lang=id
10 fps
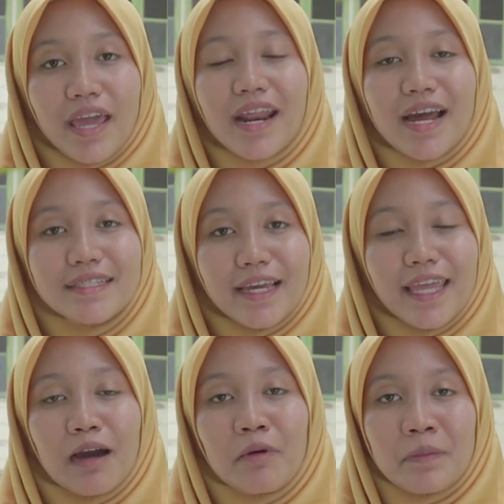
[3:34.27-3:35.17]
raja
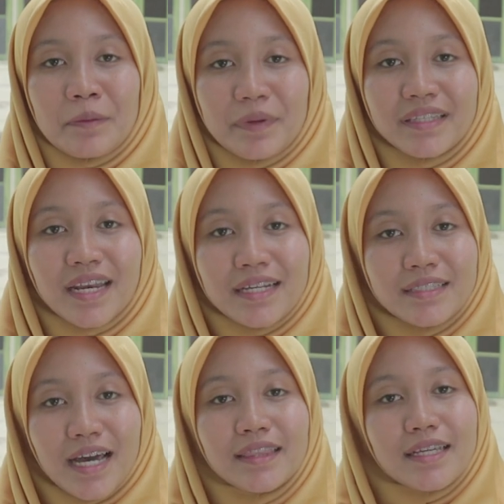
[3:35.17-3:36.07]
yang memimpin
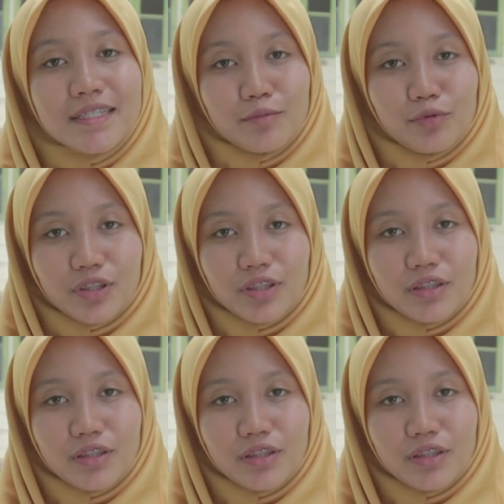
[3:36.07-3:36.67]
kerajaan tersebut.